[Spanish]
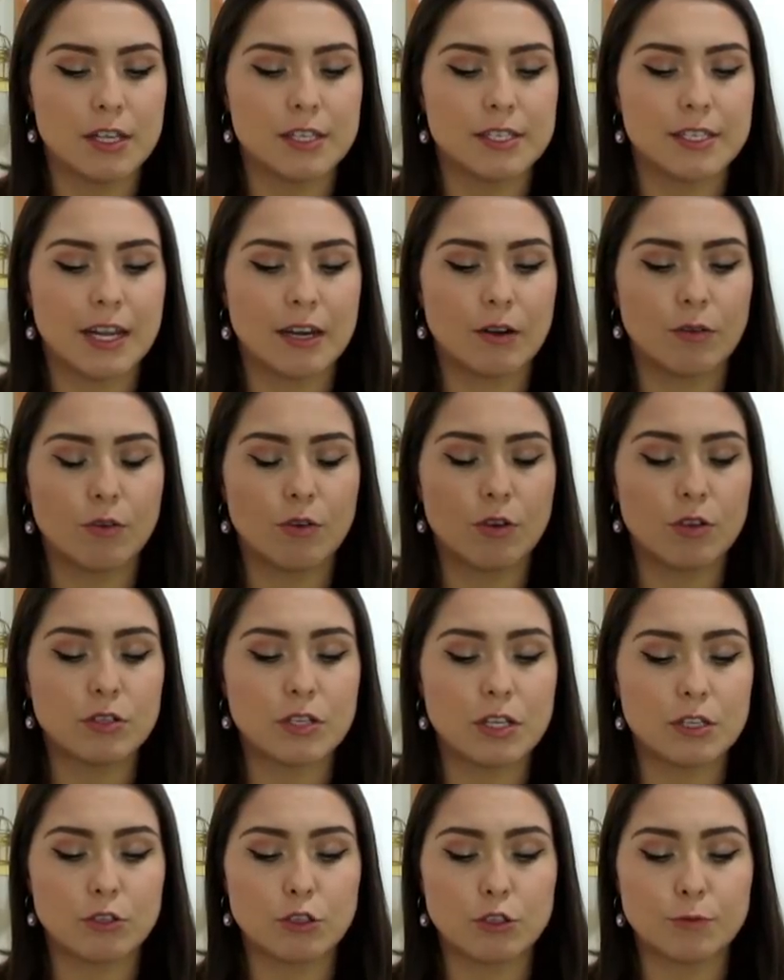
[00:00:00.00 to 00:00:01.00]
si
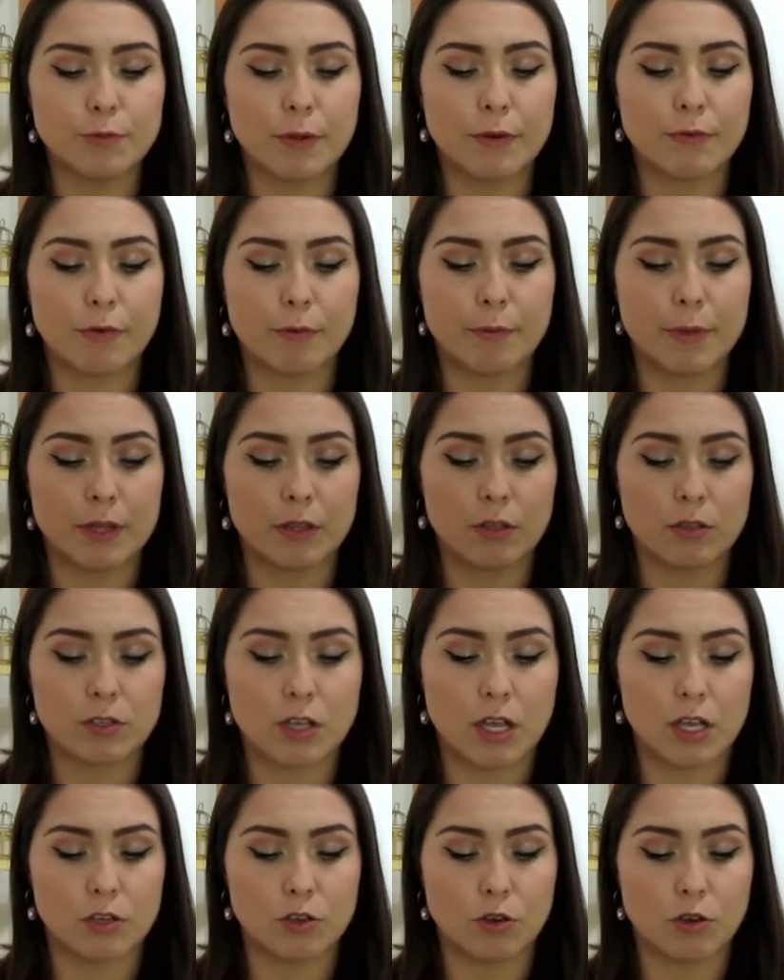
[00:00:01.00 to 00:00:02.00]
algunos de estos perfumitos
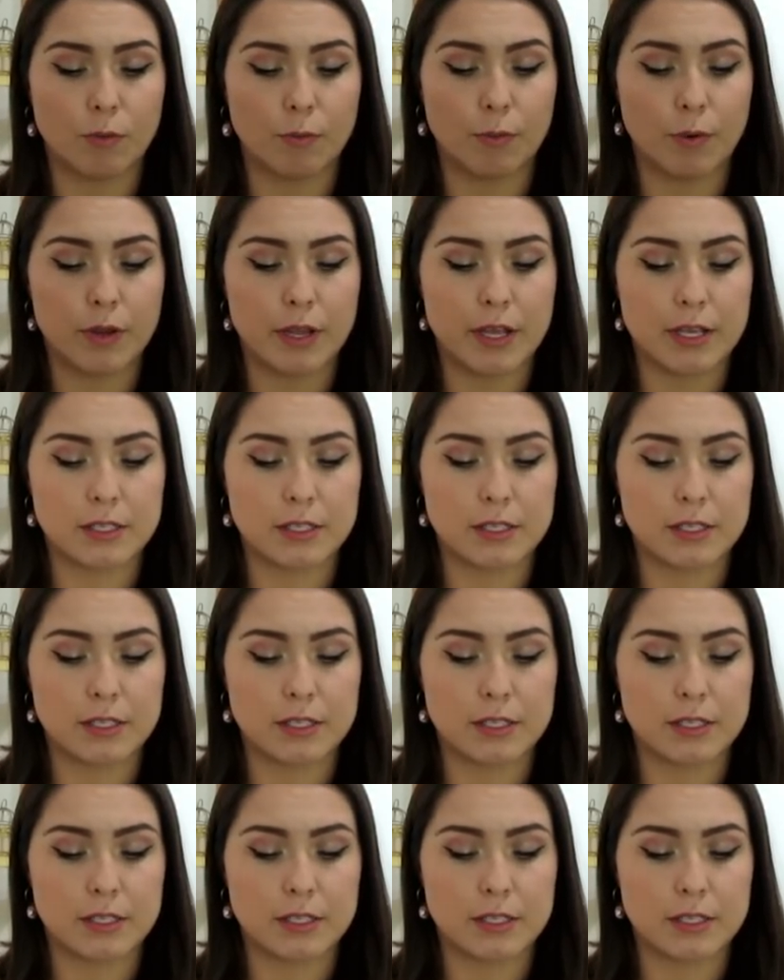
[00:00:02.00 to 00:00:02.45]
que yo voy